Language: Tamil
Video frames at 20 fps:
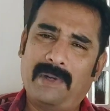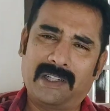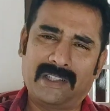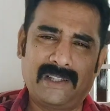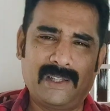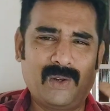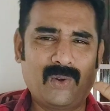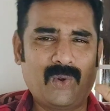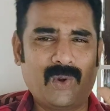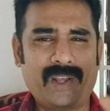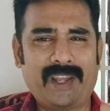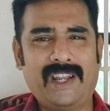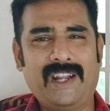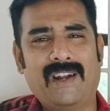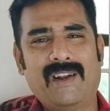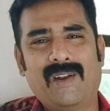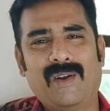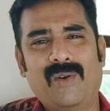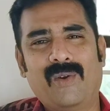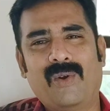பக்கத்தில்
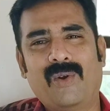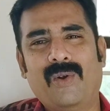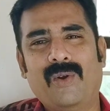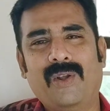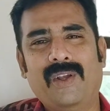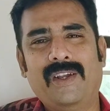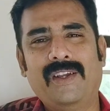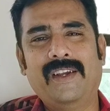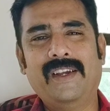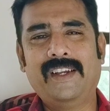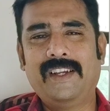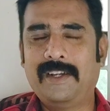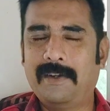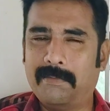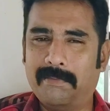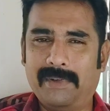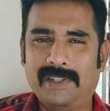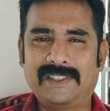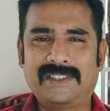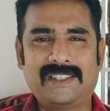கொடைக்கானல் ரோடு
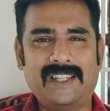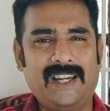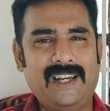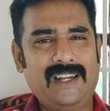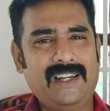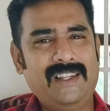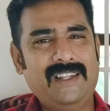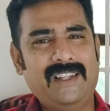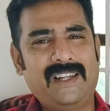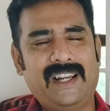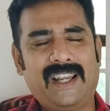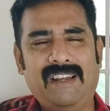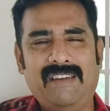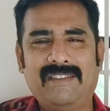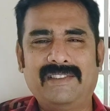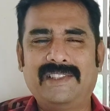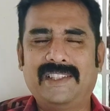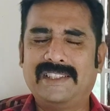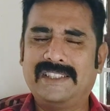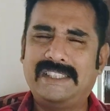பஸ் ஸ்டாண்டு
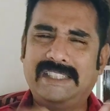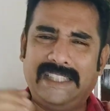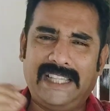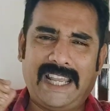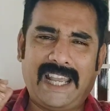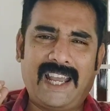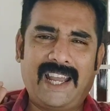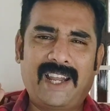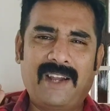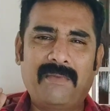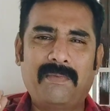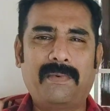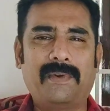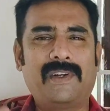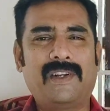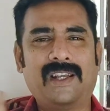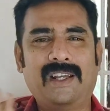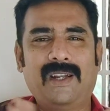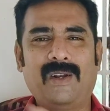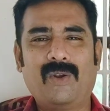ரயில்வே ஸ்டேஷன்
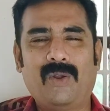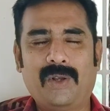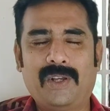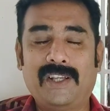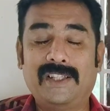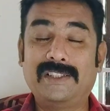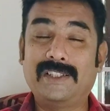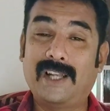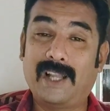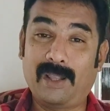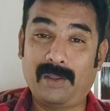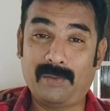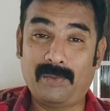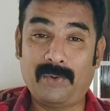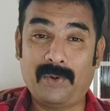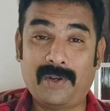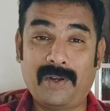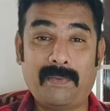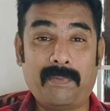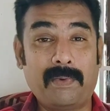ஏகப்பட்ட லொக்கேஷன் அது
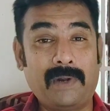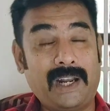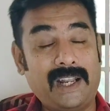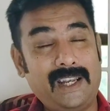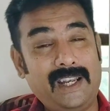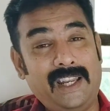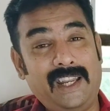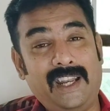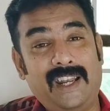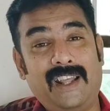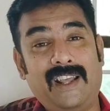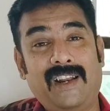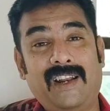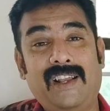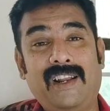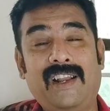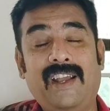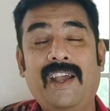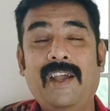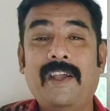போக பழனியில்
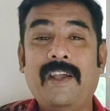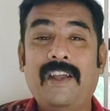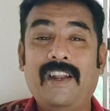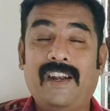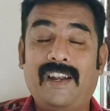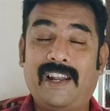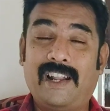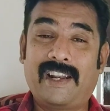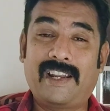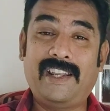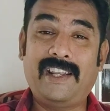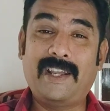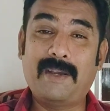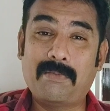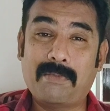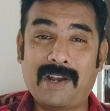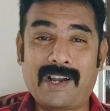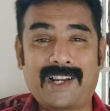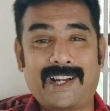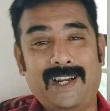இருக்கிற நிறைய
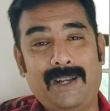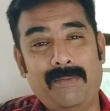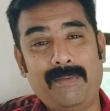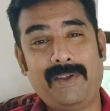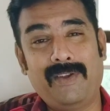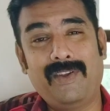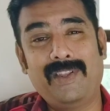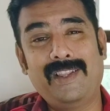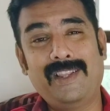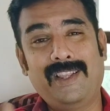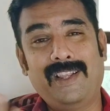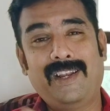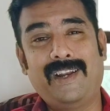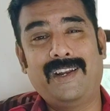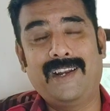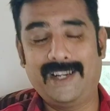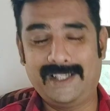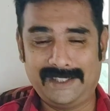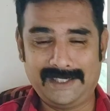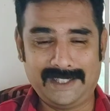மக்களுமே வந்து
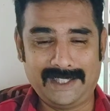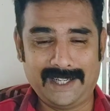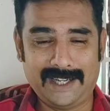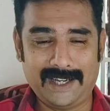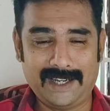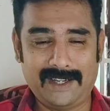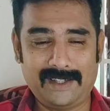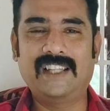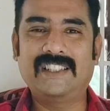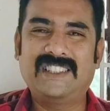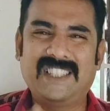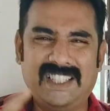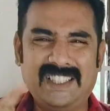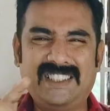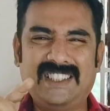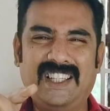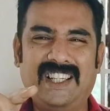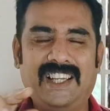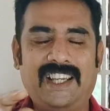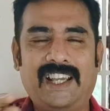இதில் நடிச்சிருக்காங்க சின்ன
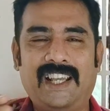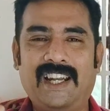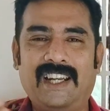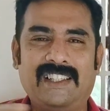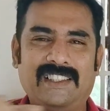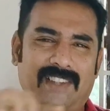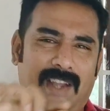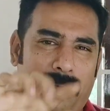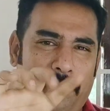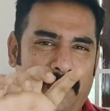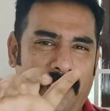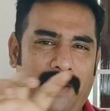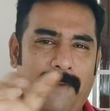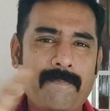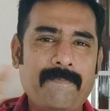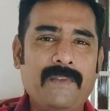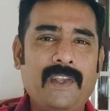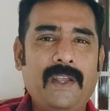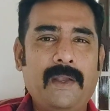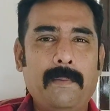சின்ன கேரக்டர் அப்படியே
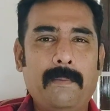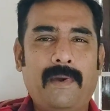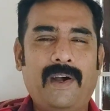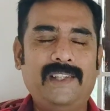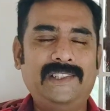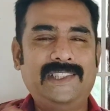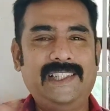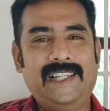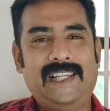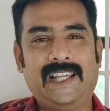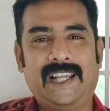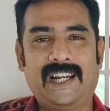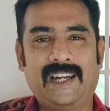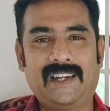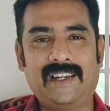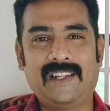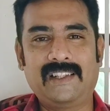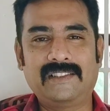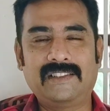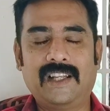பாசிங்
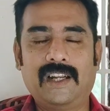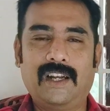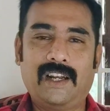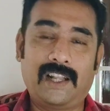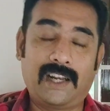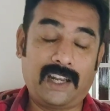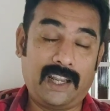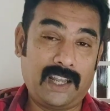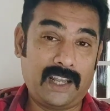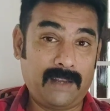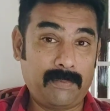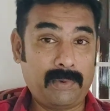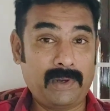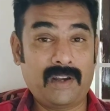கேரக்டர்ஸாக நிறைய